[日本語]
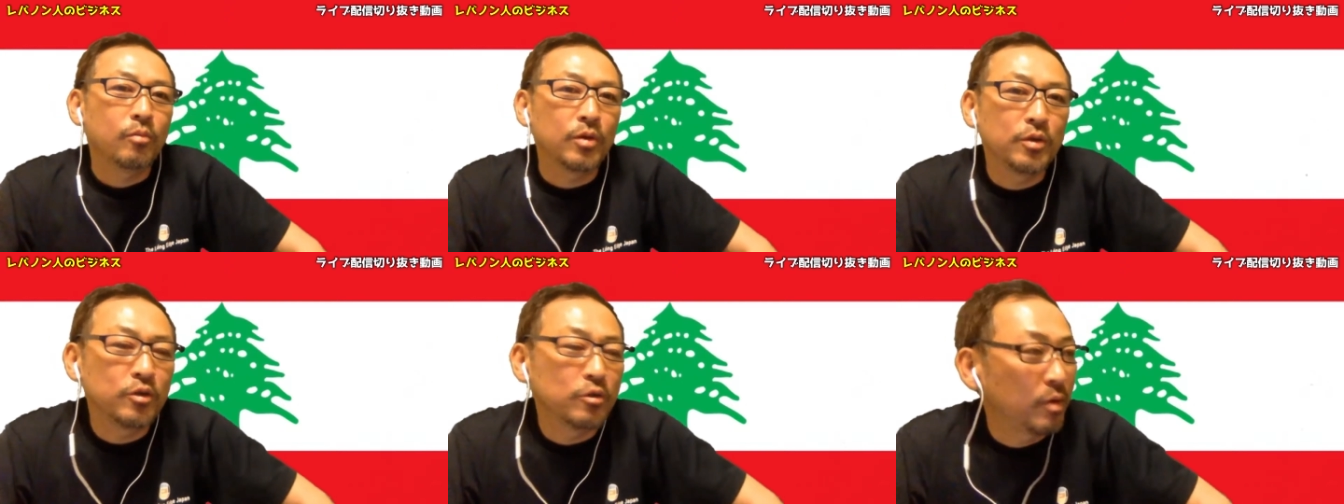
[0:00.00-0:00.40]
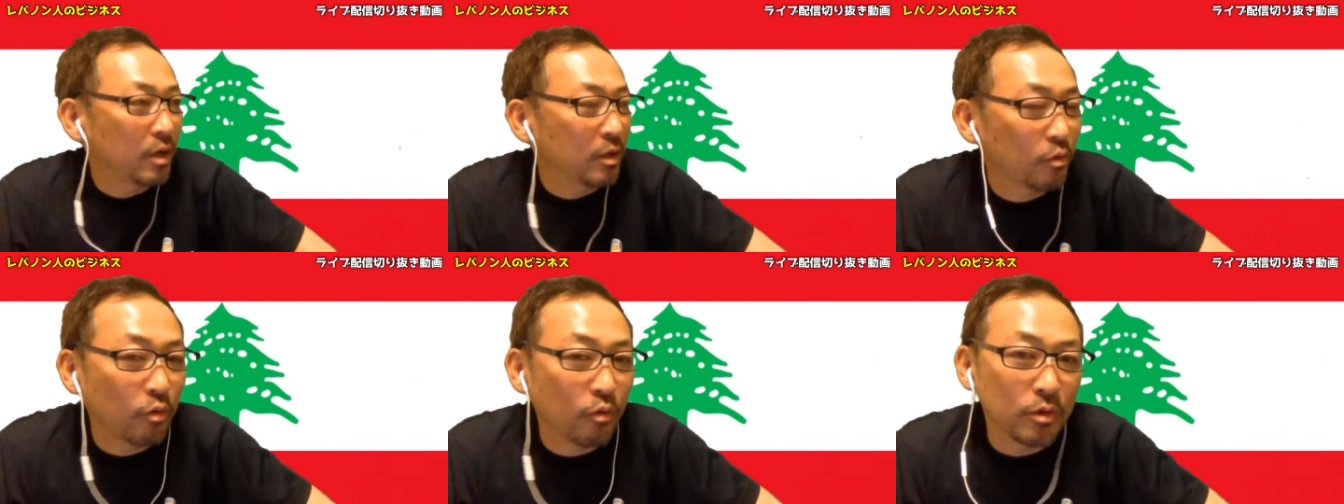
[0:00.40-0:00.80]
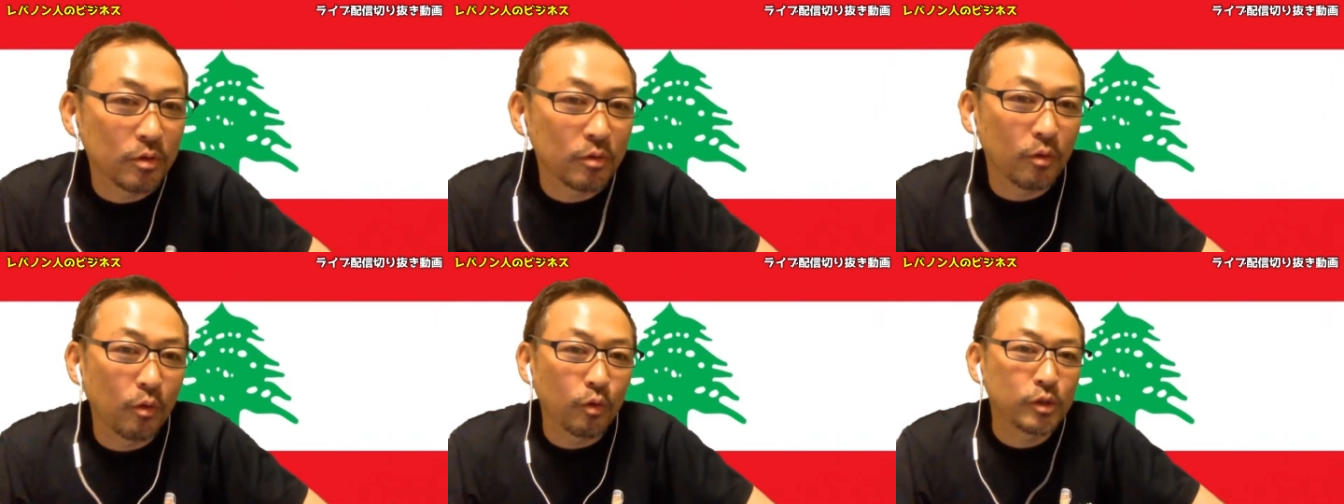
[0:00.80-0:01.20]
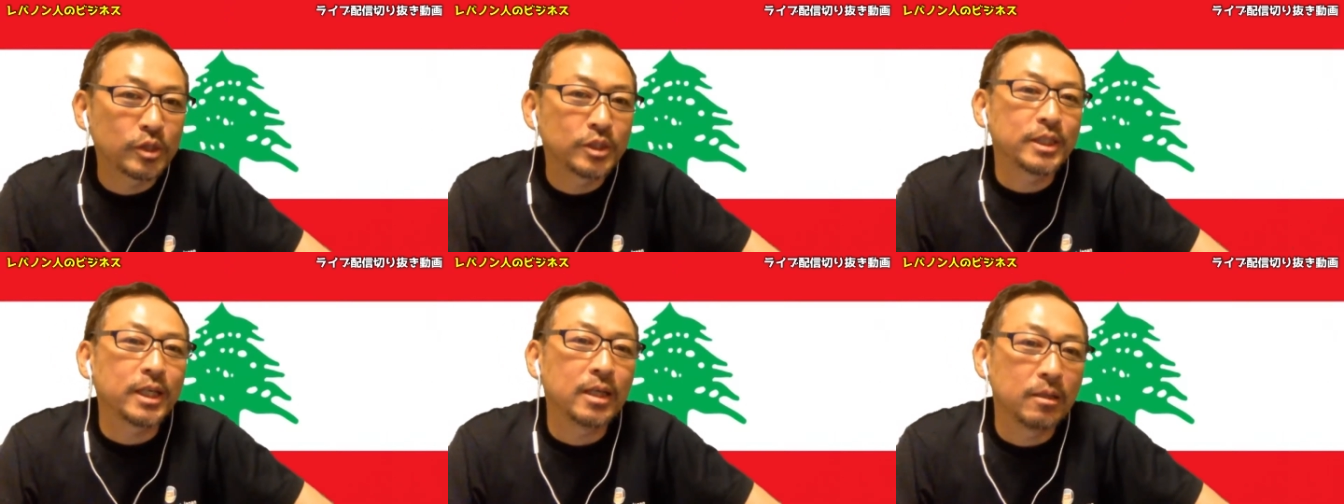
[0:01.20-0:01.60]
有名なところで言う
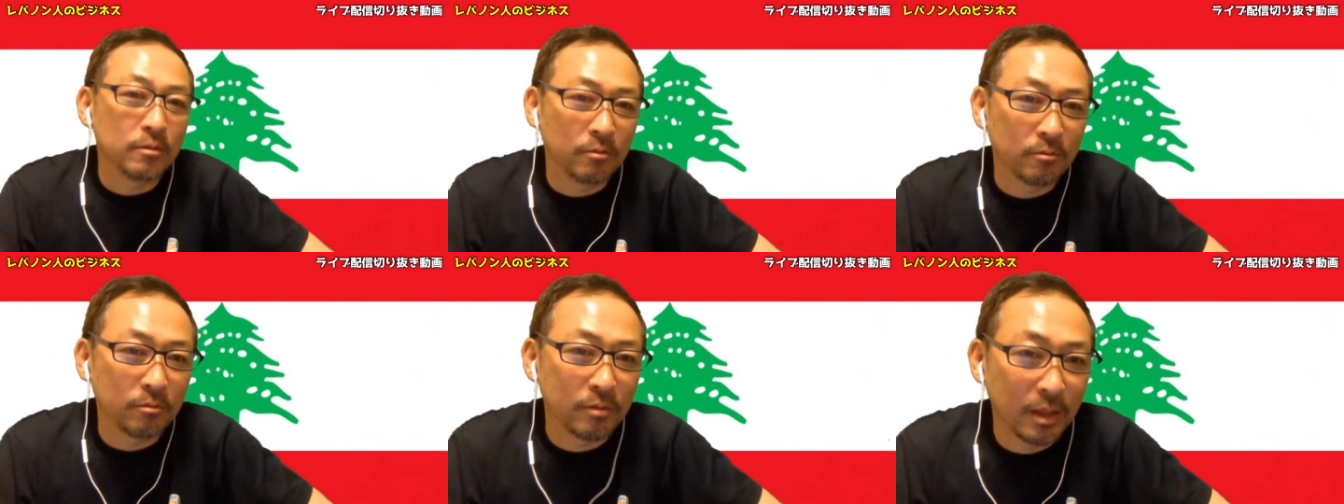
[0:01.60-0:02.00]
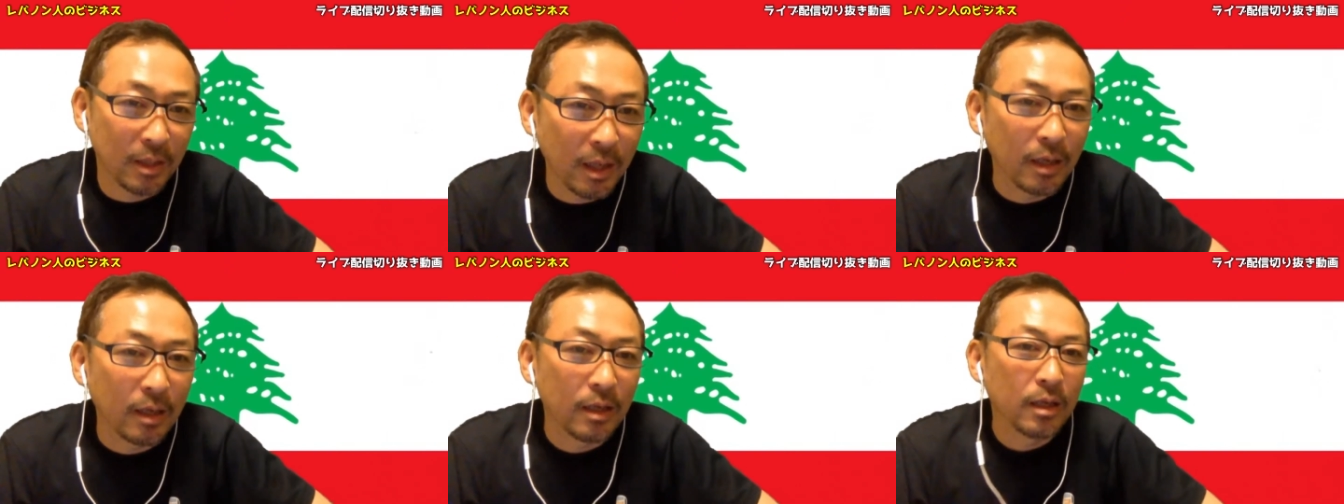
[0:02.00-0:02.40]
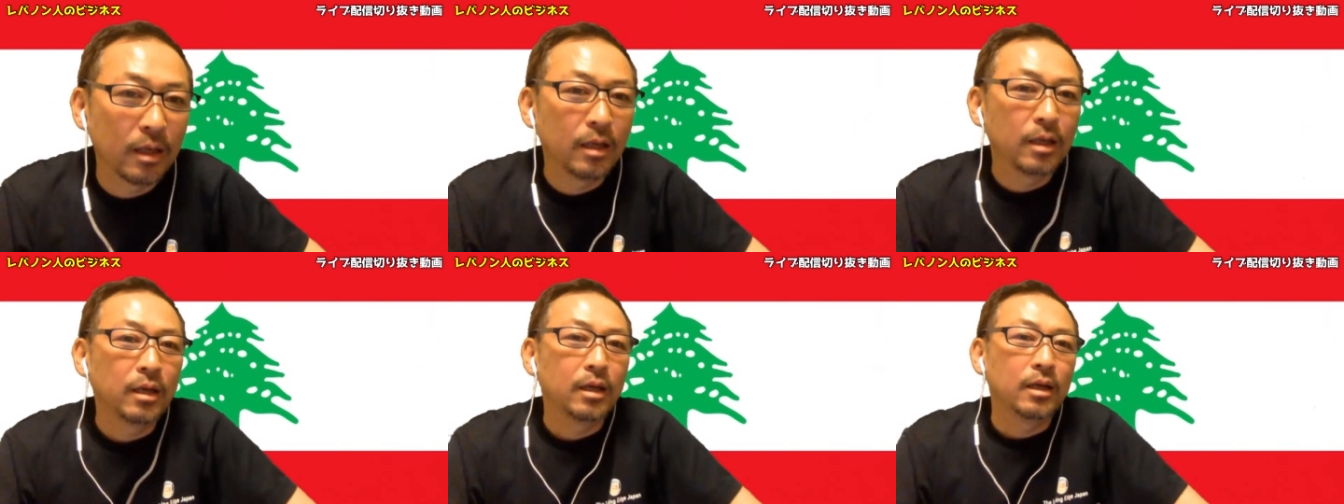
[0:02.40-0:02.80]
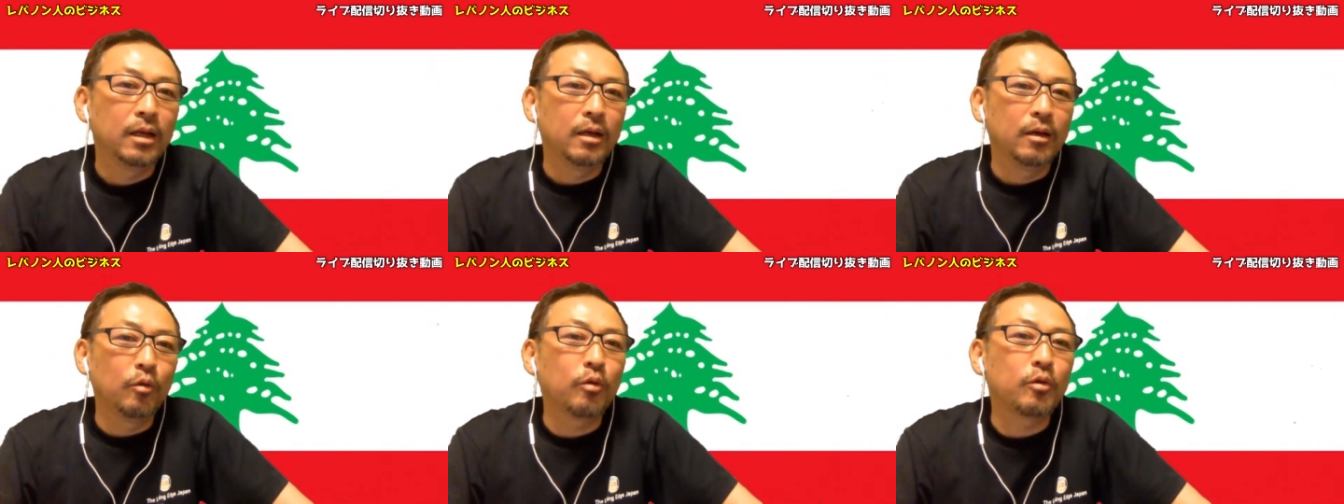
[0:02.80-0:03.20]
ロスチャイルドとかね、
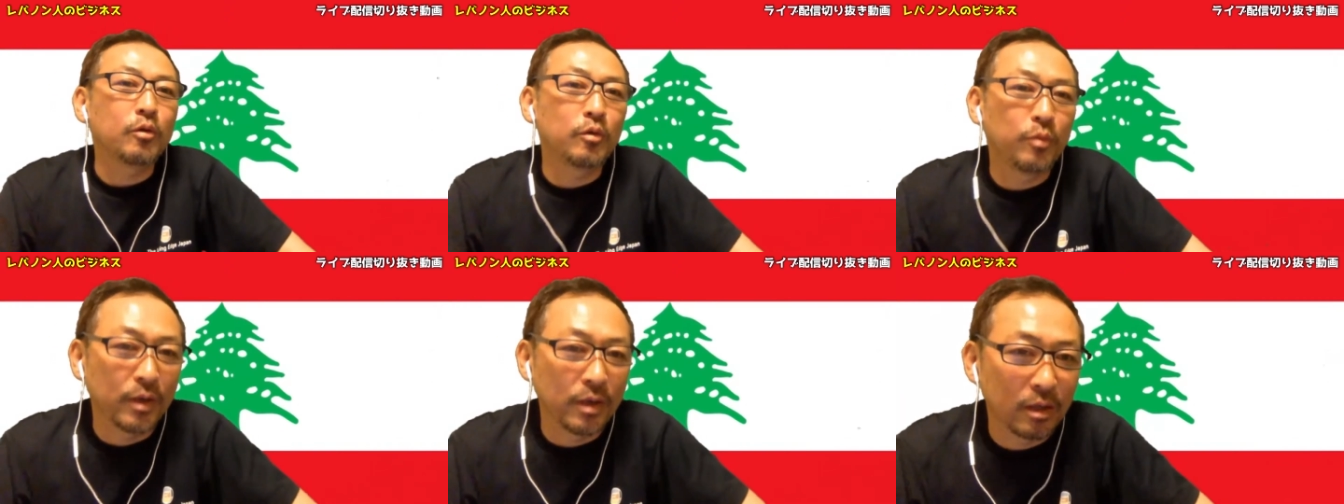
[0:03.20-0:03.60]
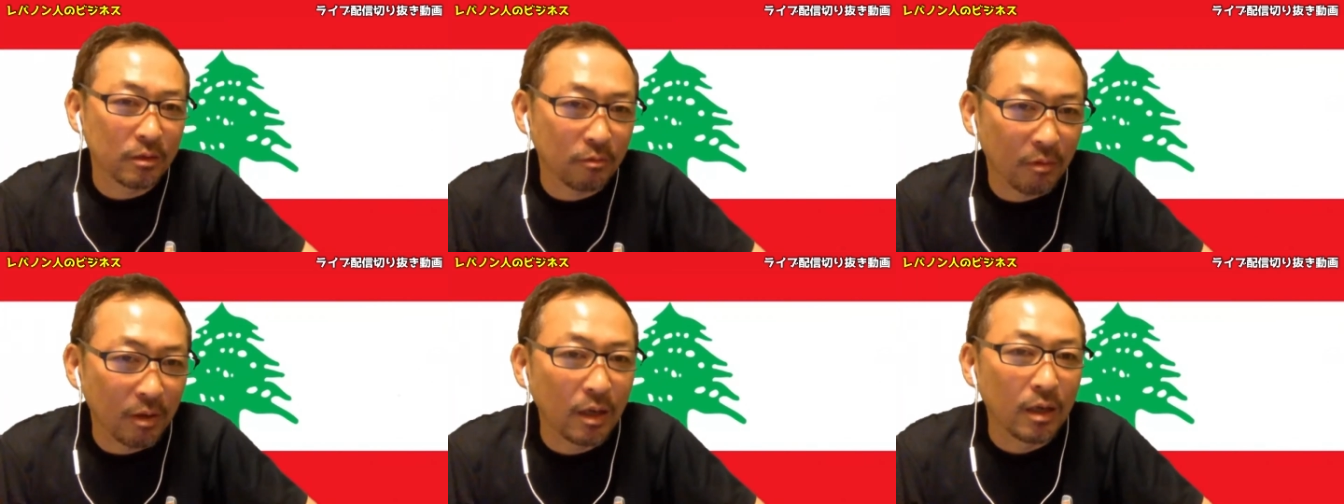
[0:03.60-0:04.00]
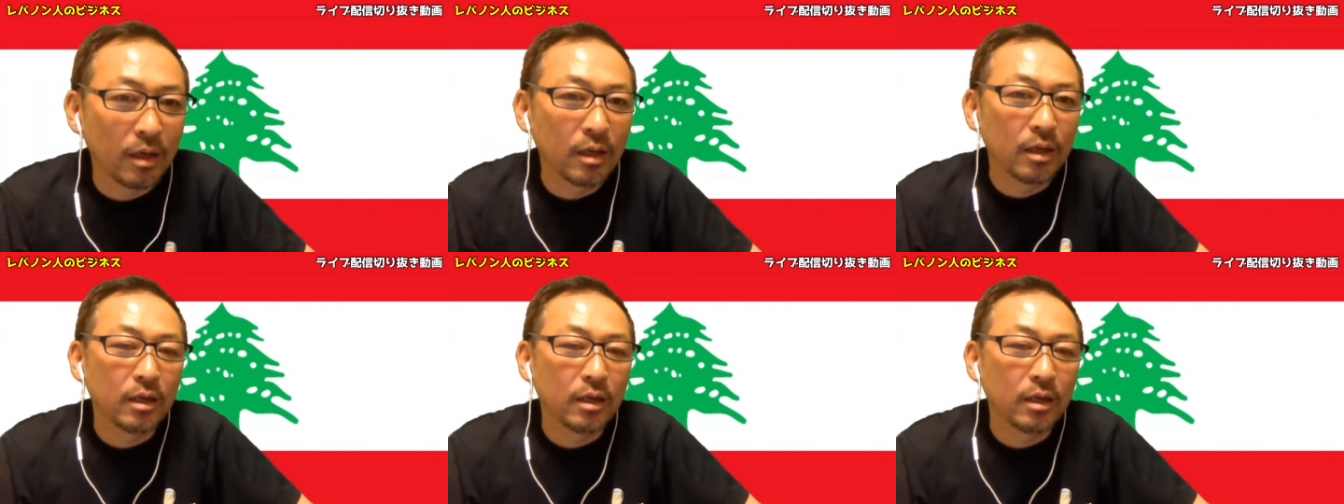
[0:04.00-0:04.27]
ロックフェラーとか、